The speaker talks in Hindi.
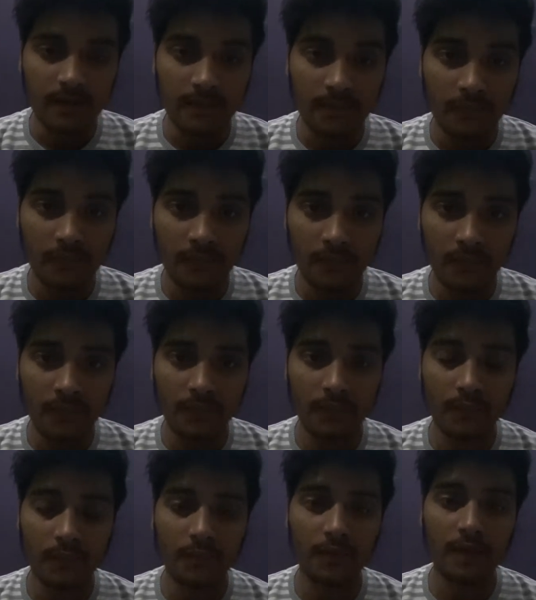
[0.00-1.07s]
पे
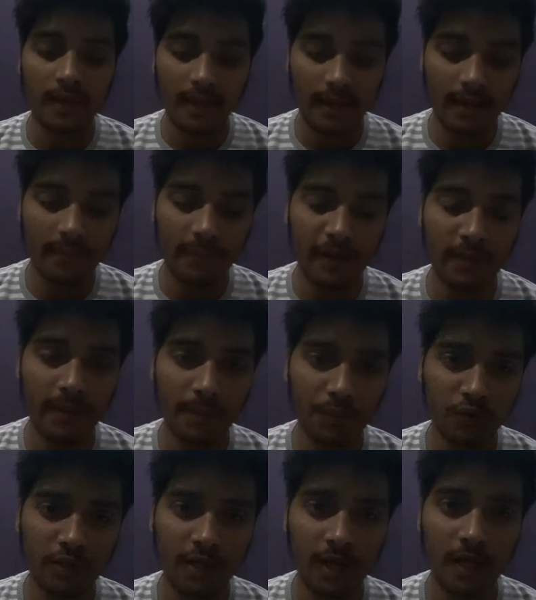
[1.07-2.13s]
तो ये है पहले मैं
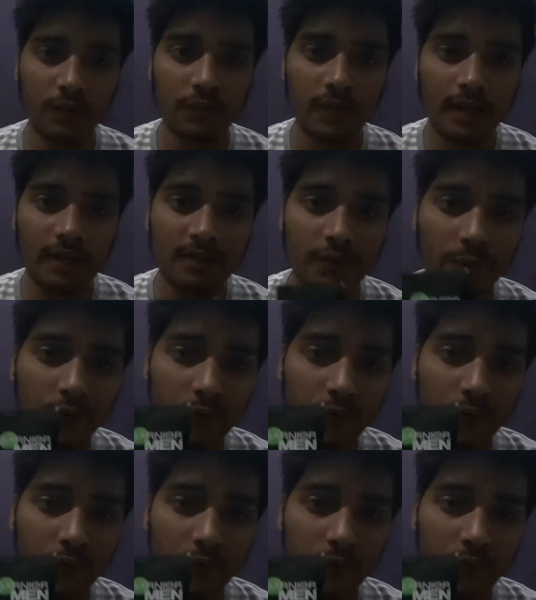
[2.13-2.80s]
आपको दिखा दूँ ये कैसा